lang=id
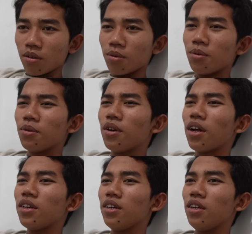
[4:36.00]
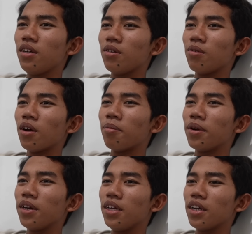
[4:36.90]
Udah nih, udah
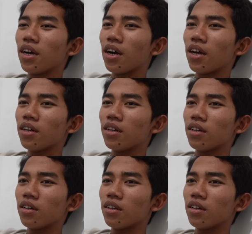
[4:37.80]
mendingan.